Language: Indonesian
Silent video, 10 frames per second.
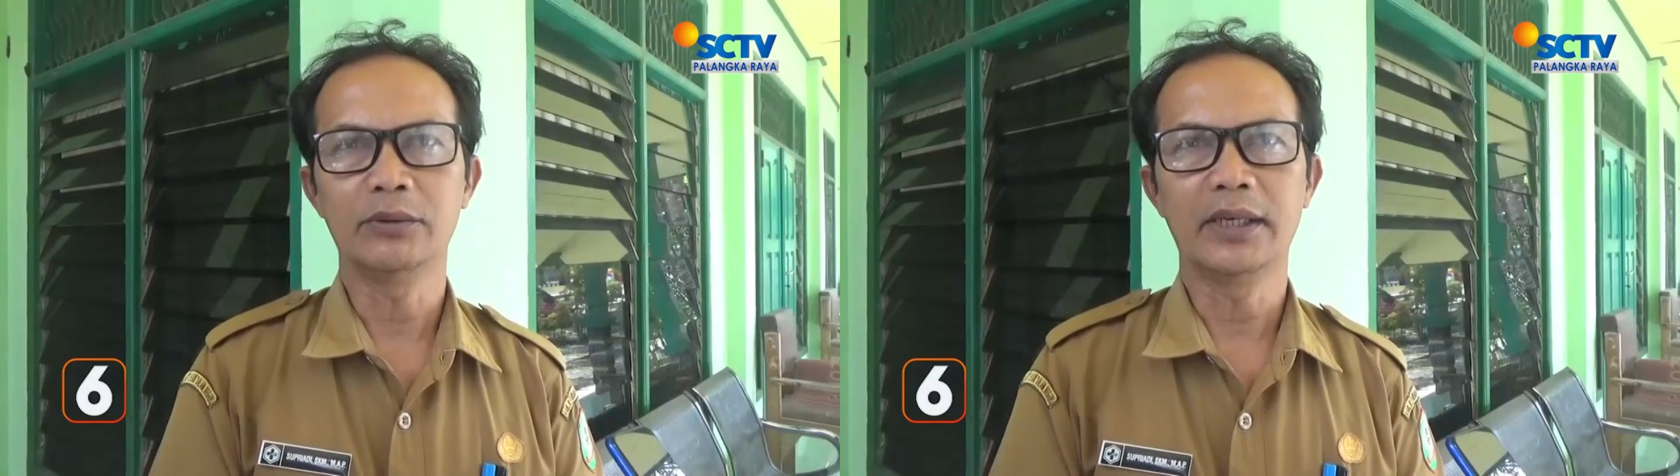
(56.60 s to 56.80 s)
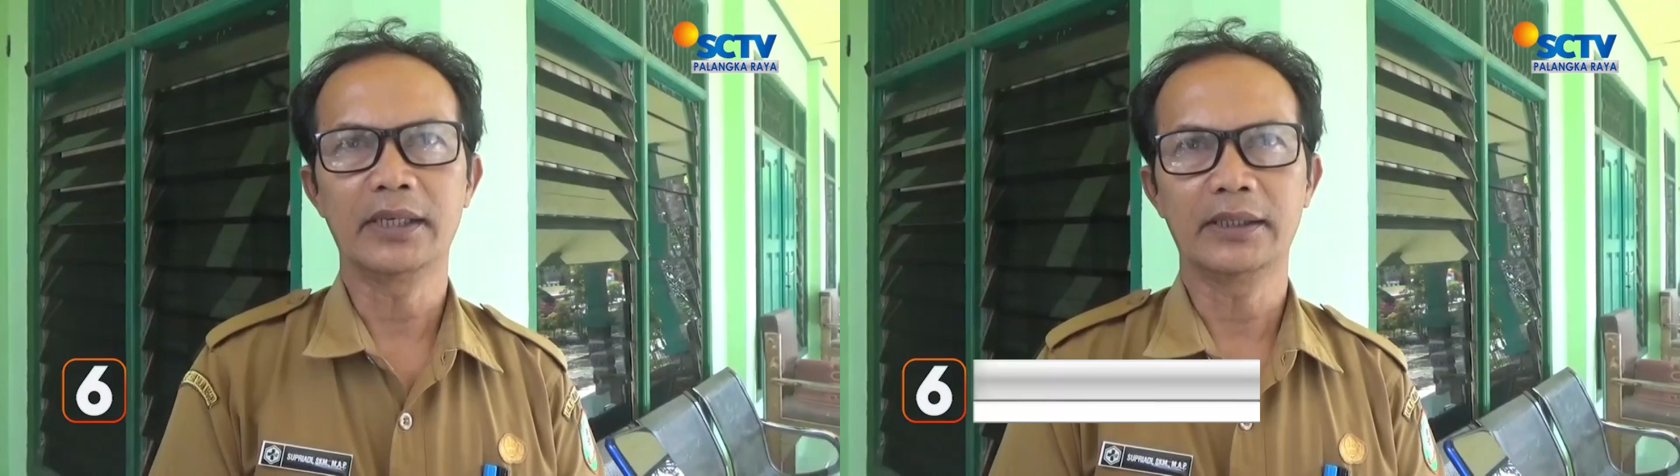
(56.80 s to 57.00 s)

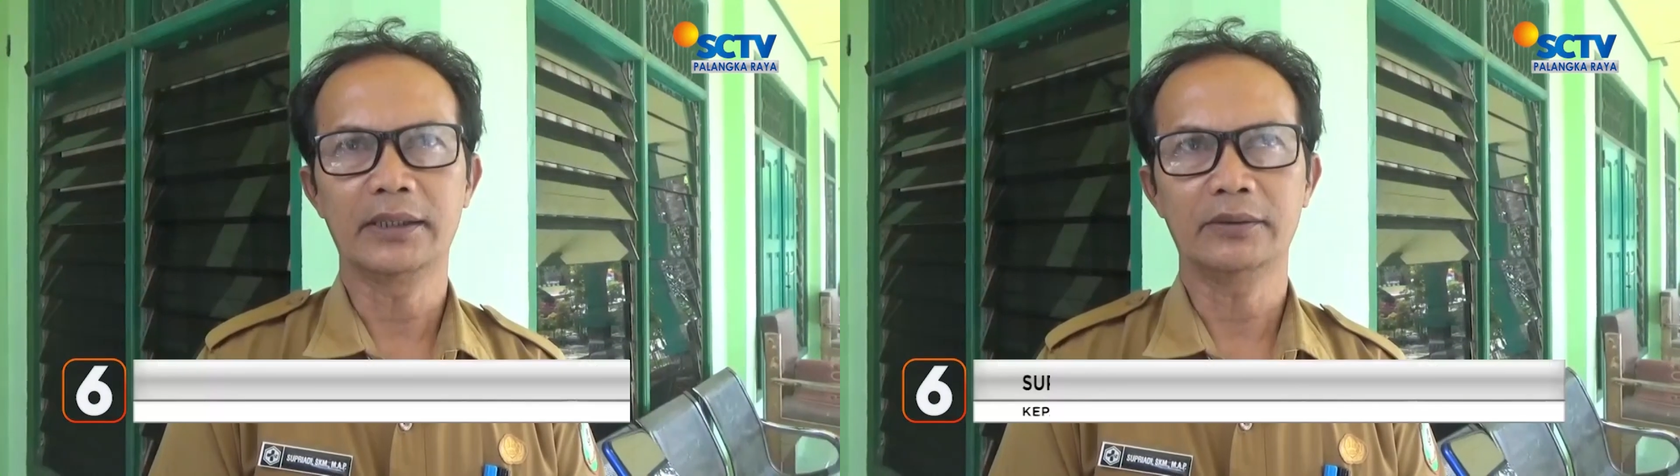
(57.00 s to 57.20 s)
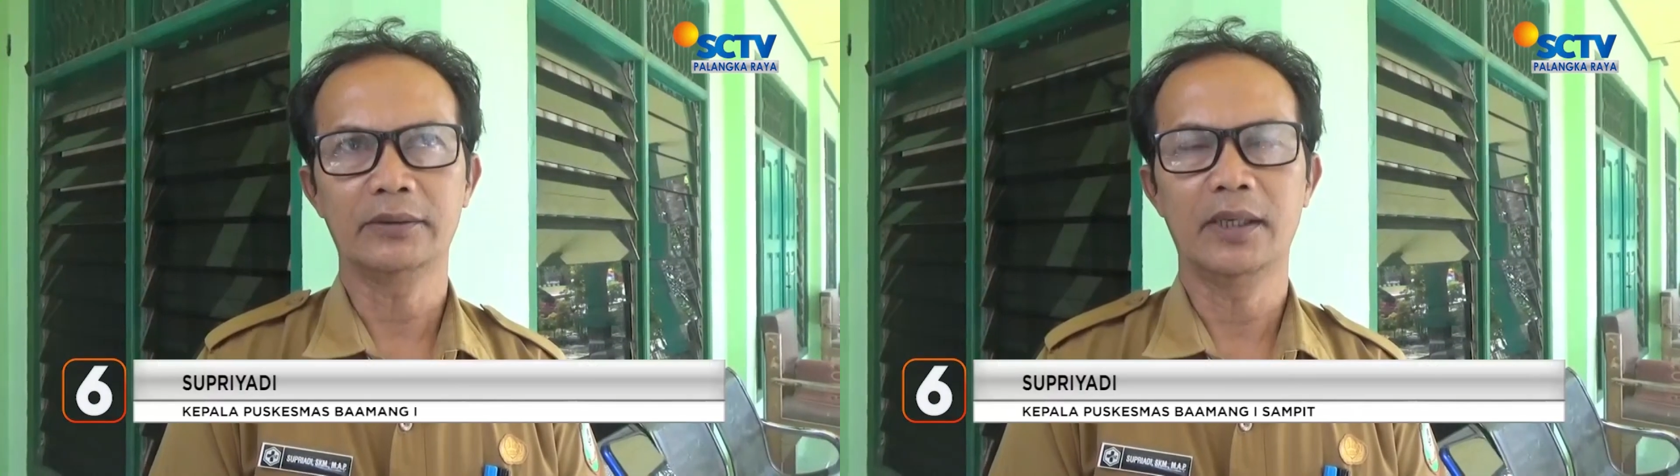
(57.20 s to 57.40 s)
udara
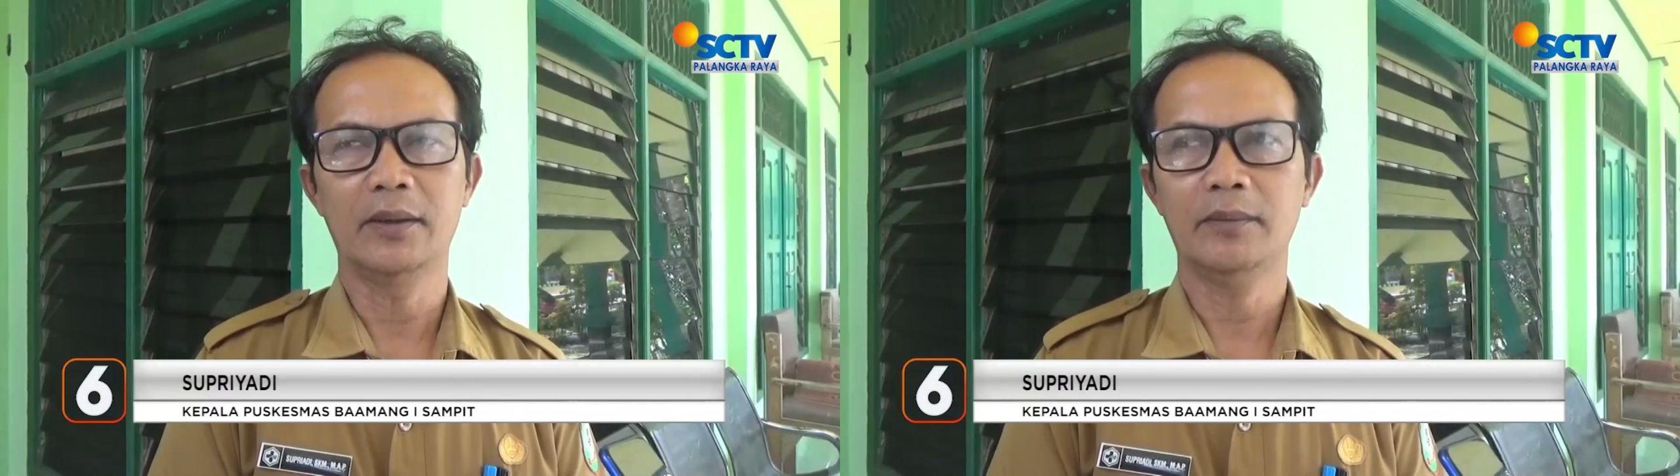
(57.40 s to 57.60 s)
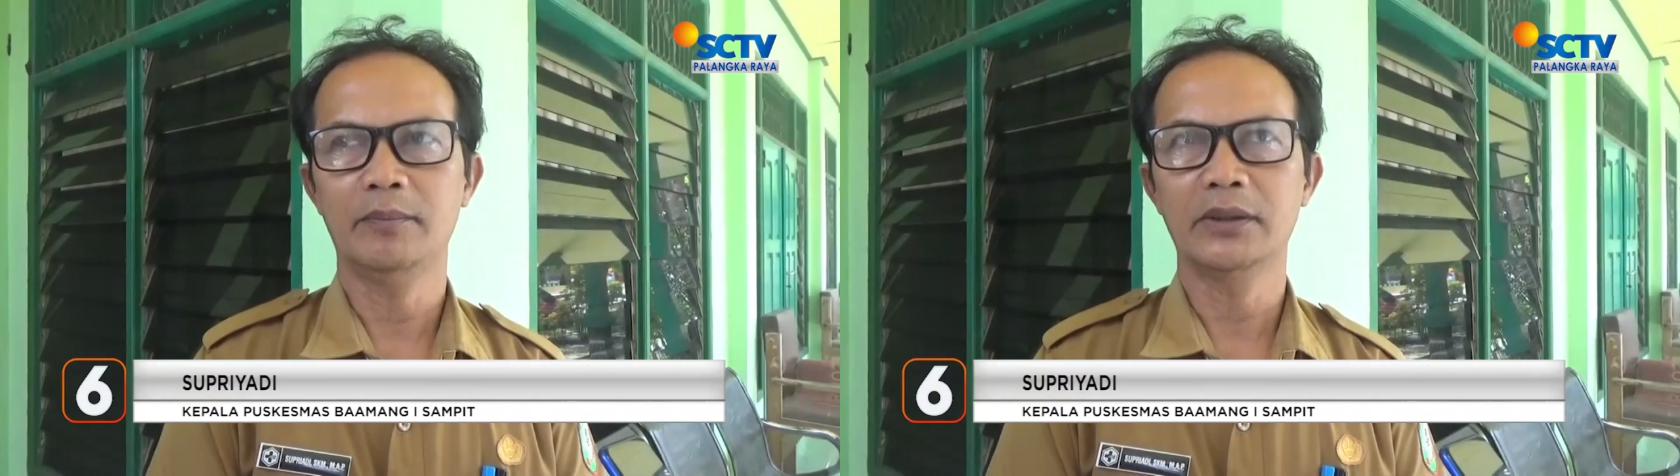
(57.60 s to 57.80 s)
kita
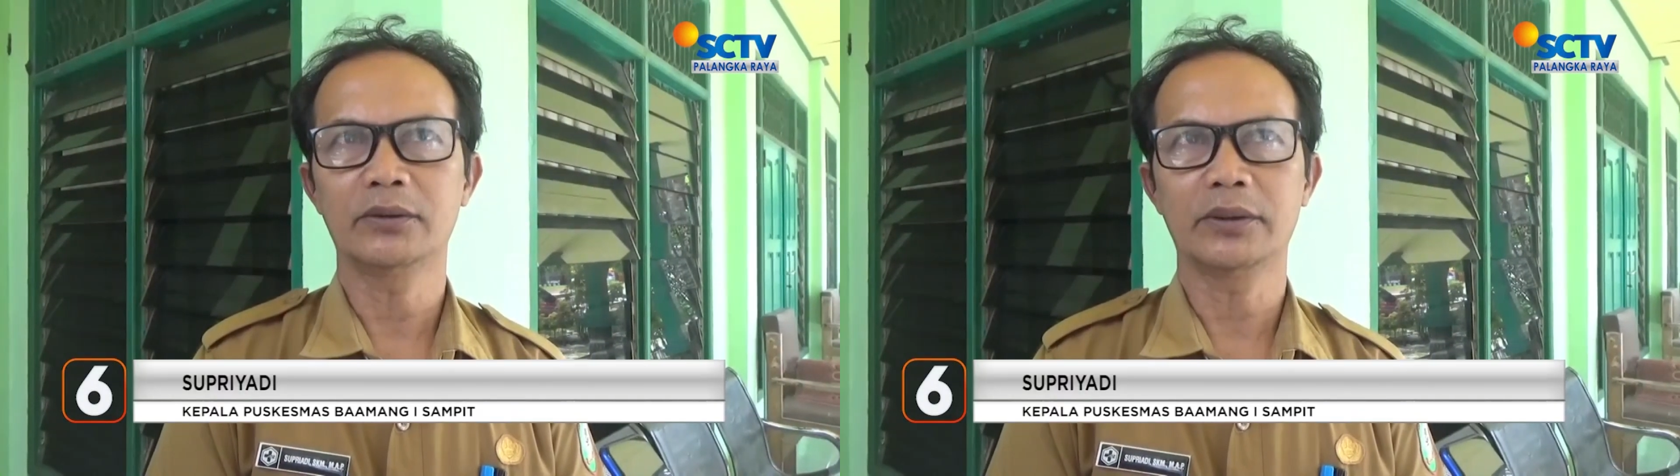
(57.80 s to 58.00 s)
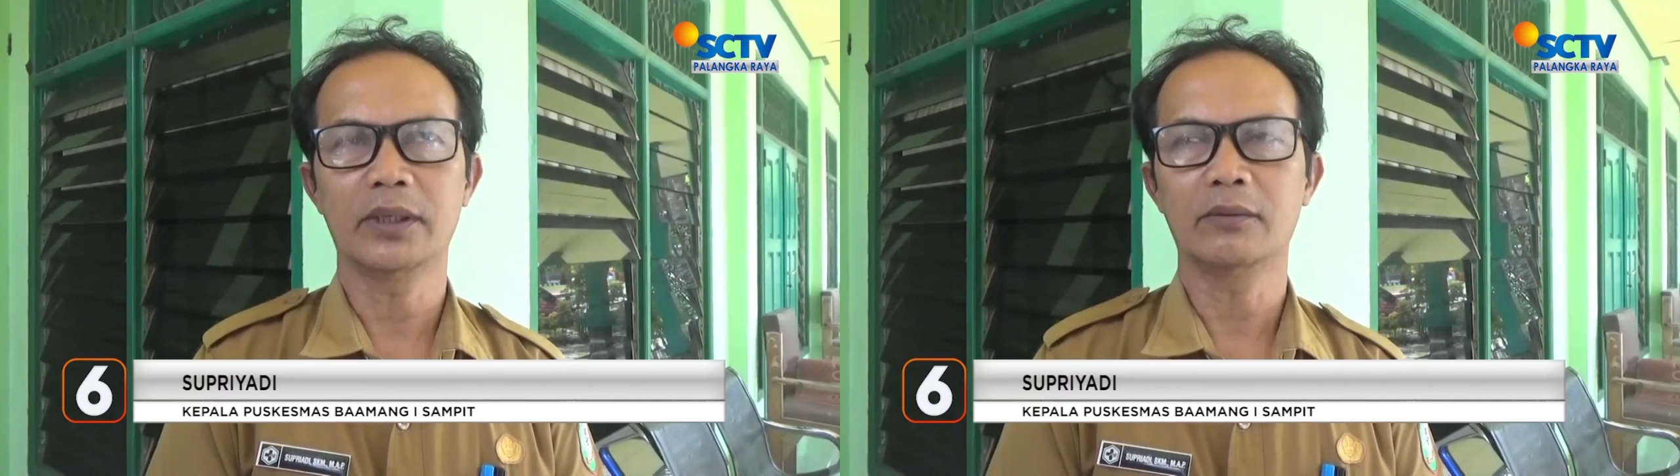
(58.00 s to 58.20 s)
sudah
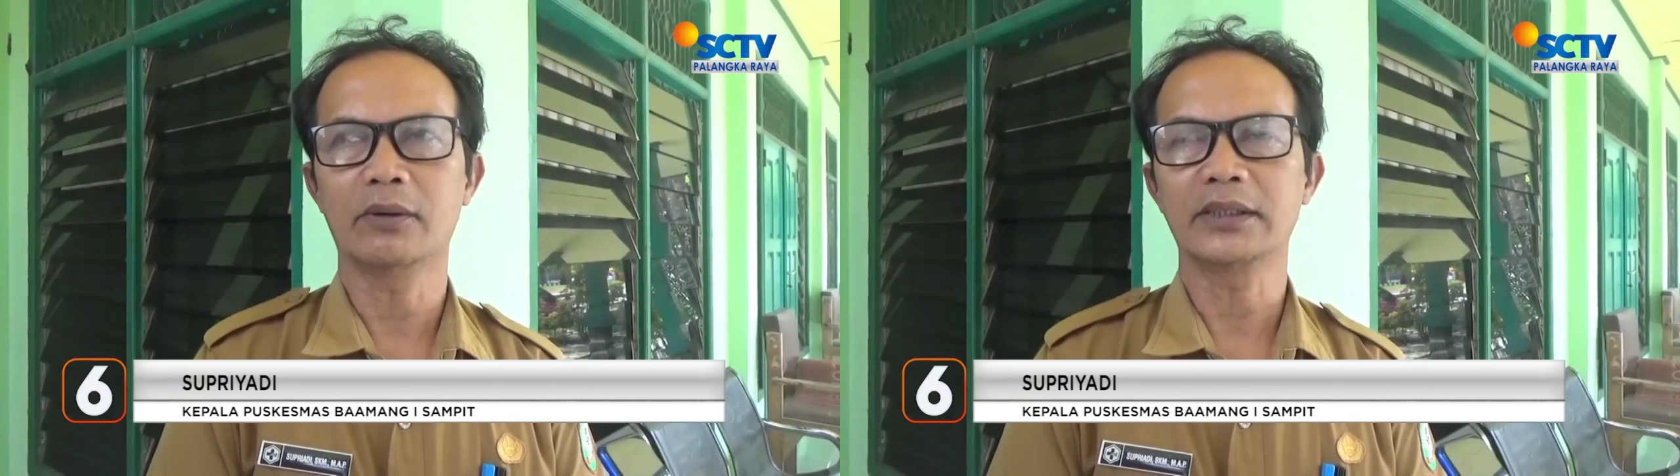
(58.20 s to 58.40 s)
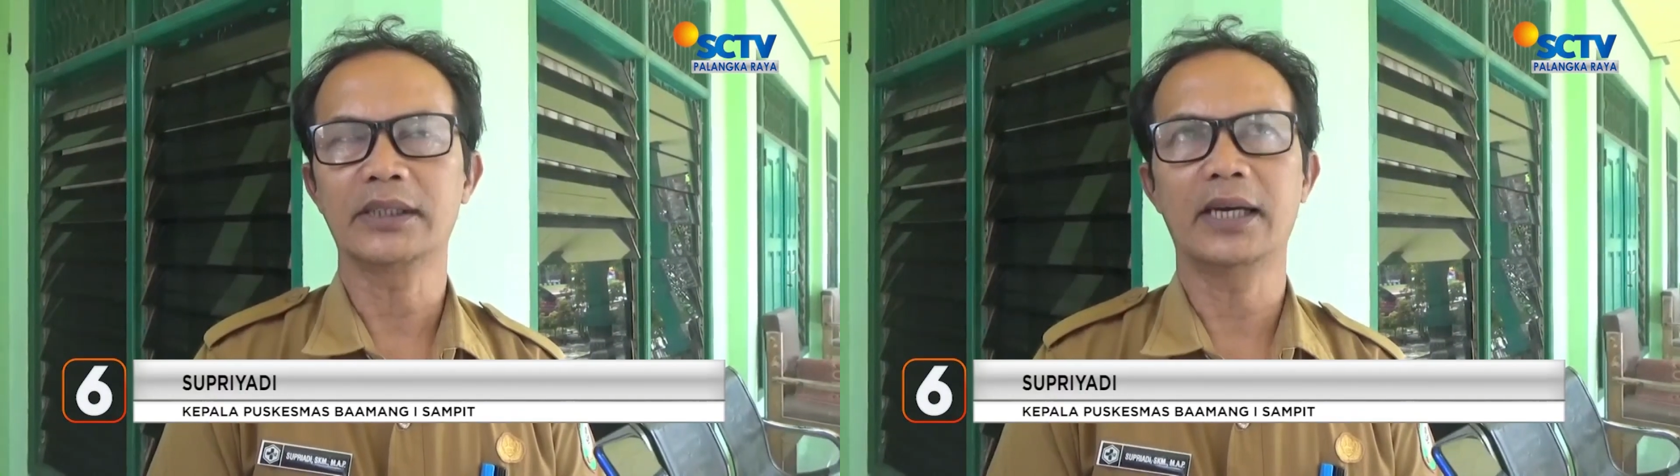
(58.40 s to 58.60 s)
masuk yang
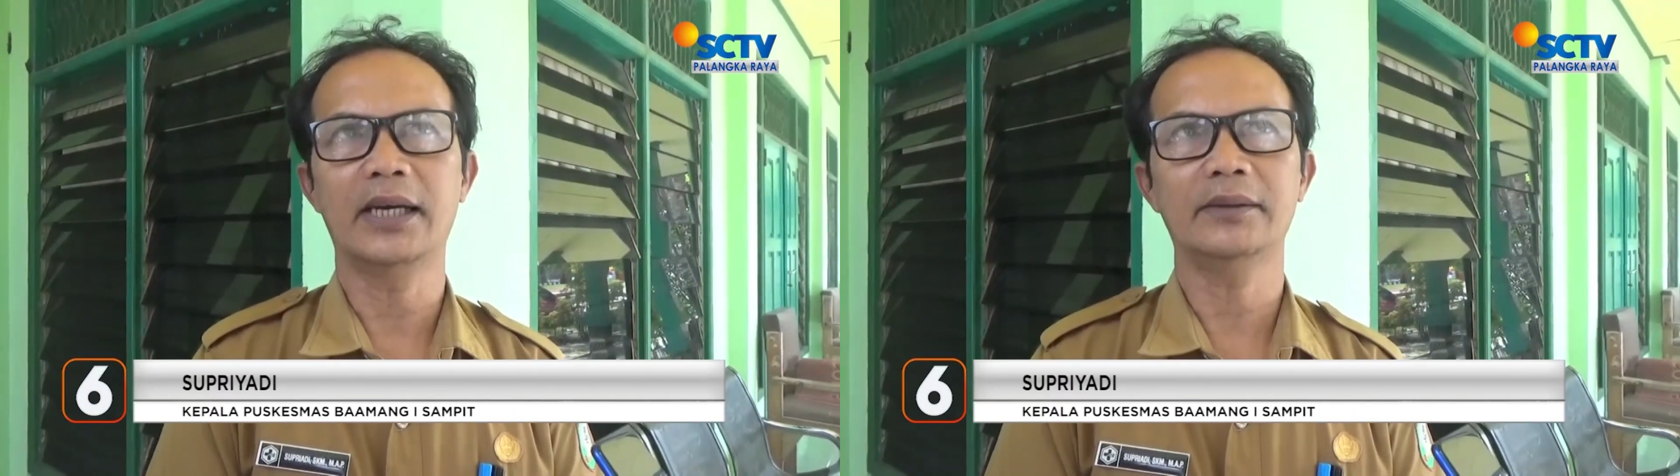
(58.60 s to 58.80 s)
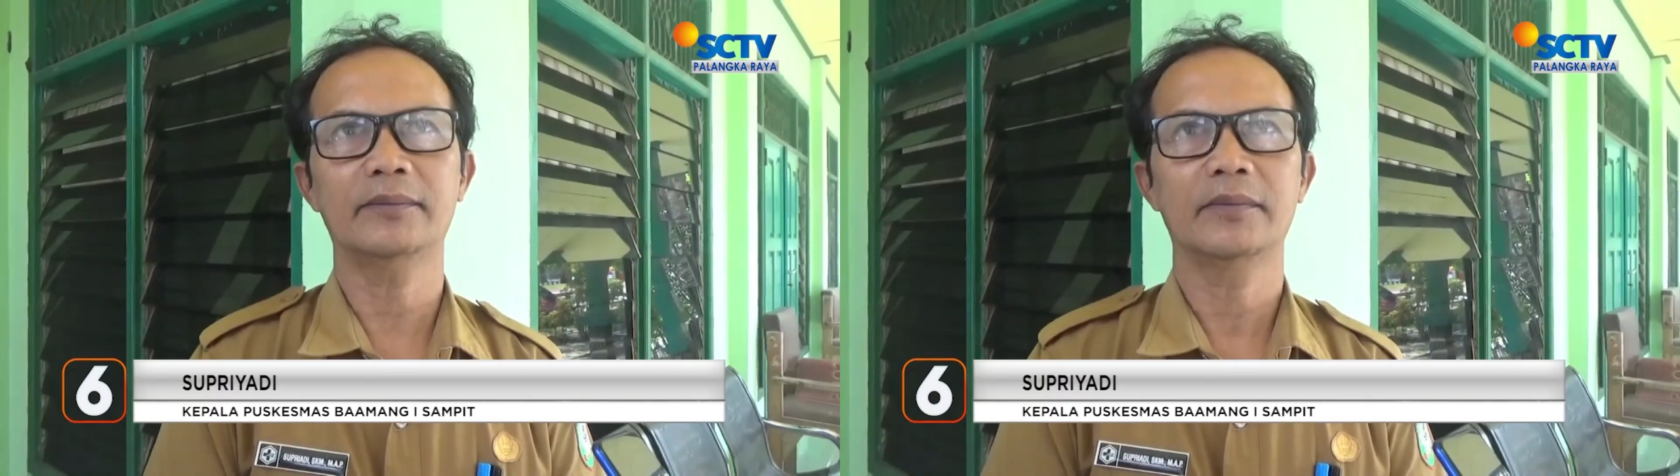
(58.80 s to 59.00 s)
kurang
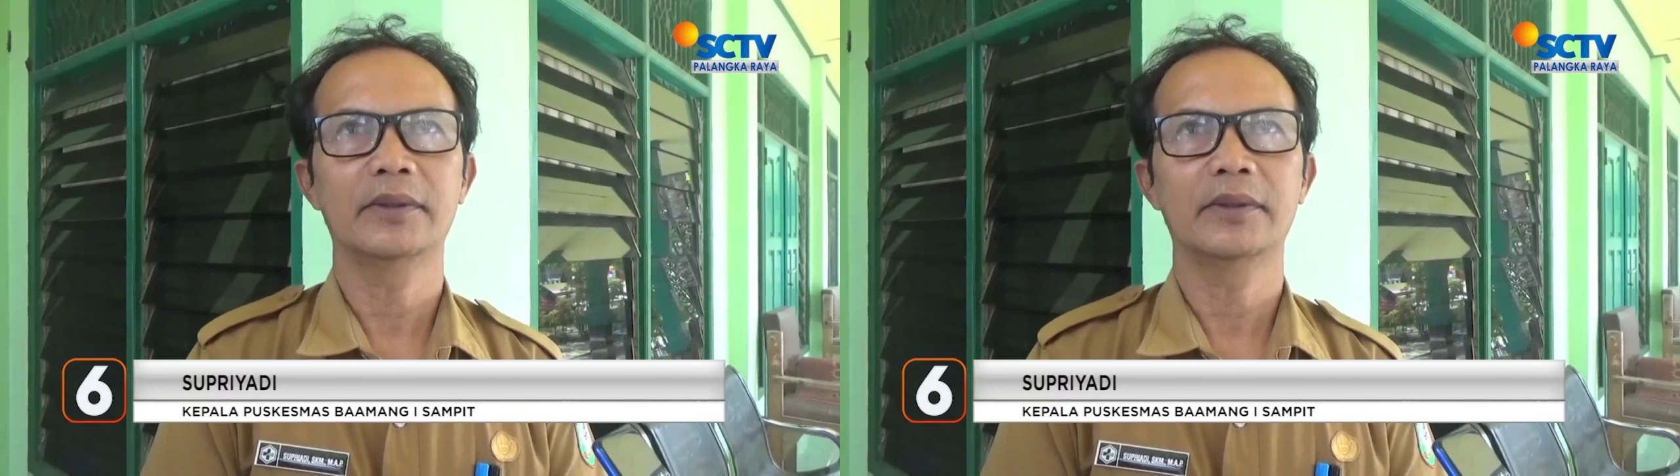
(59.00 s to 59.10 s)
sehat,